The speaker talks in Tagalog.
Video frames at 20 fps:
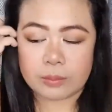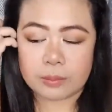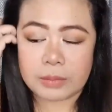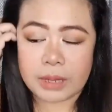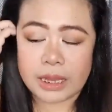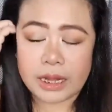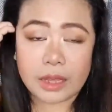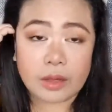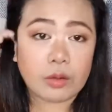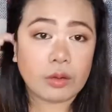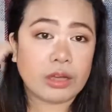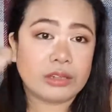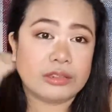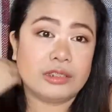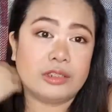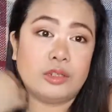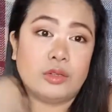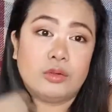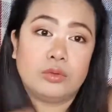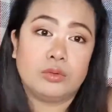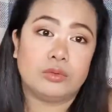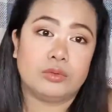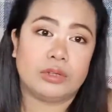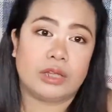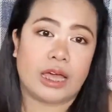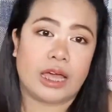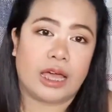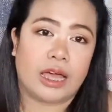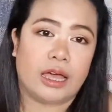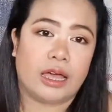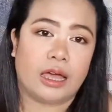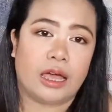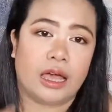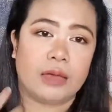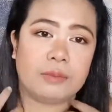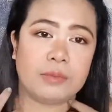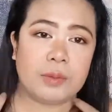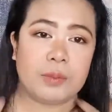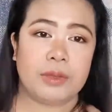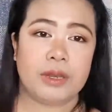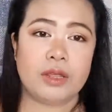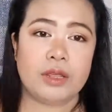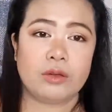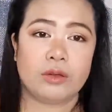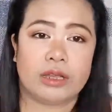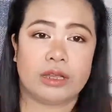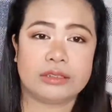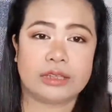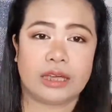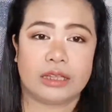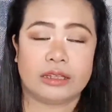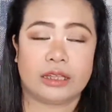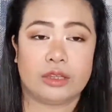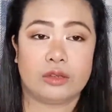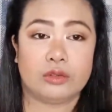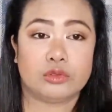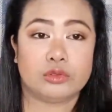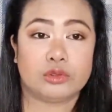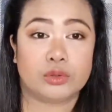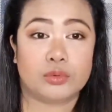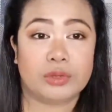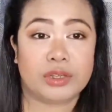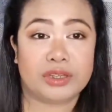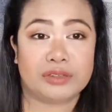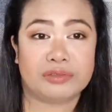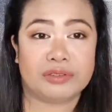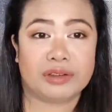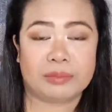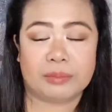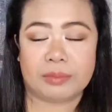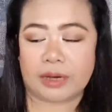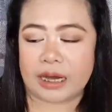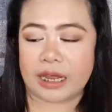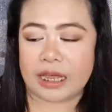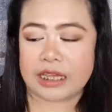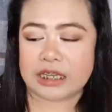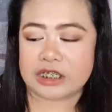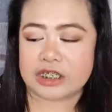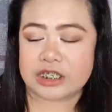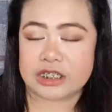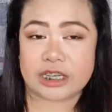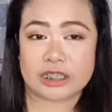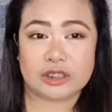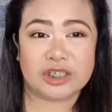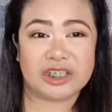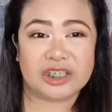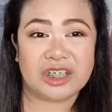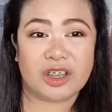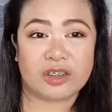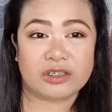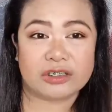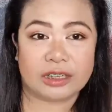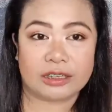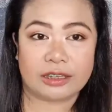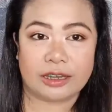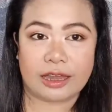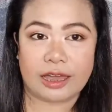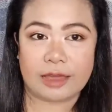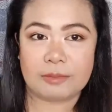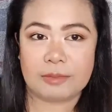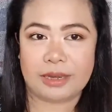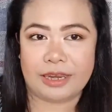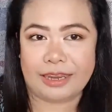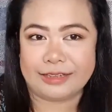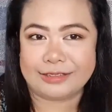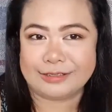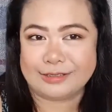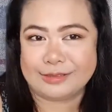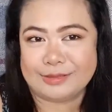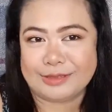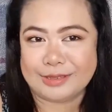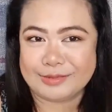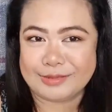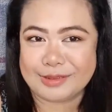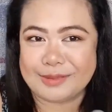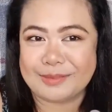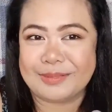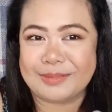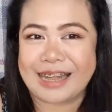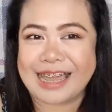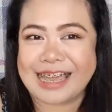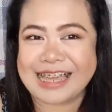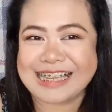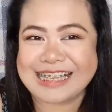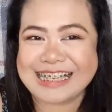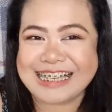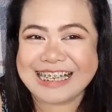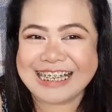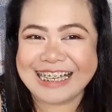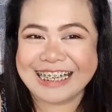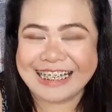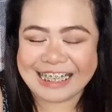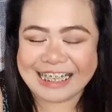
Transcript: Bala ko kasi nung una, ang bibili ko lang sa kanya, yung Zoeva brush. Kasi hindi ako sana nakabili ng Zoeva brush.